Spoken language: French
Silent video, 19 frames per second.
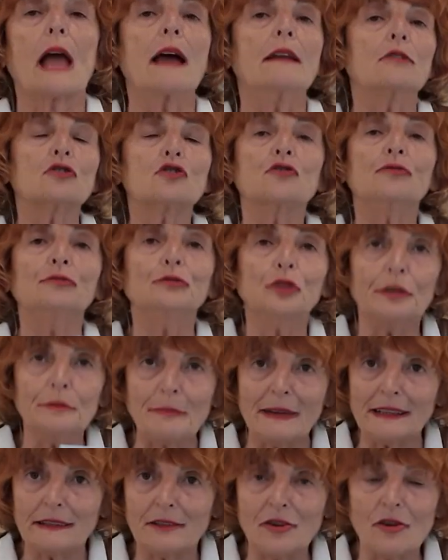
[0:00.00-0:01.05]
Alors, je vous donne
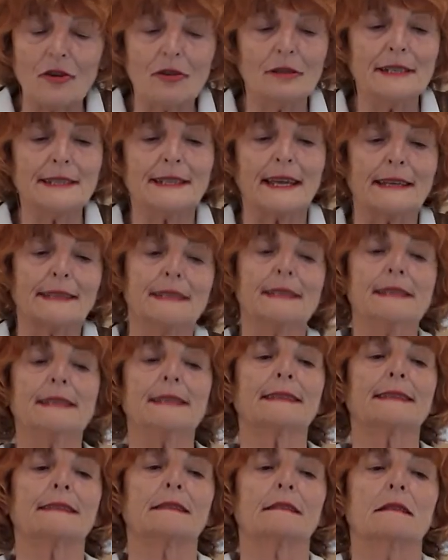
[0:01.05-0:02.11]
maintenant les
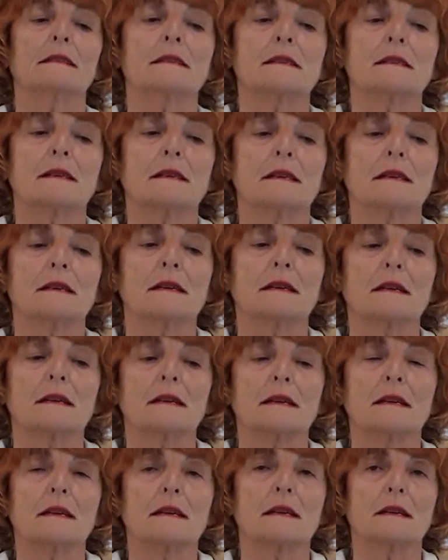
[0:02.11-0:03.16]
indices,
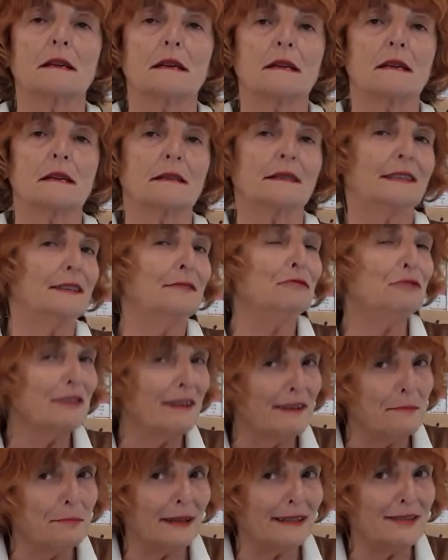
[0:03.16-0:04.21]
si vous
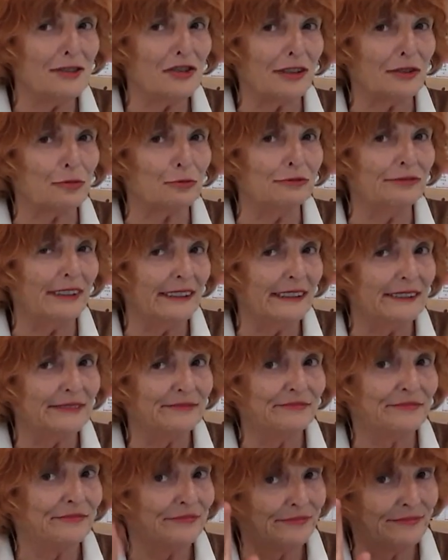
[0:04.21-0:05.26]
n'avez pas déjà trouvé.
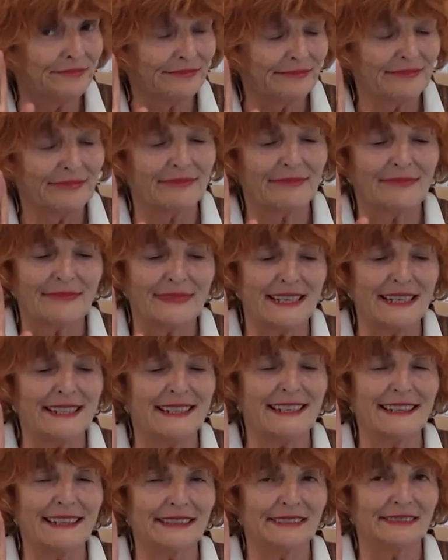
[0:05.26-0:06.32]
Qui
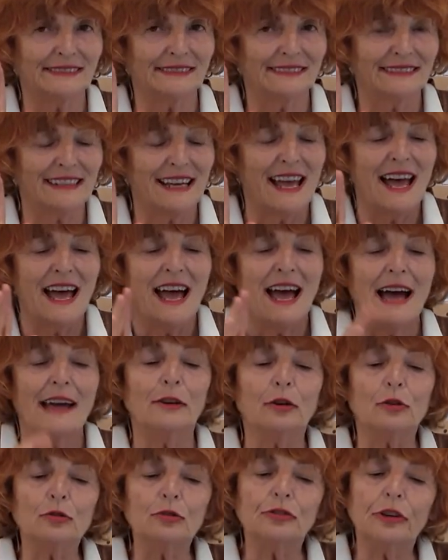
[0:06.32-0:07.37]
c'est
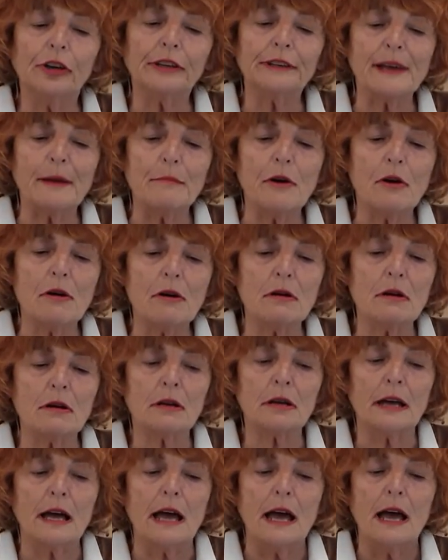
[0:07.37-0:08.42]
Alors, l'auteur d'abord,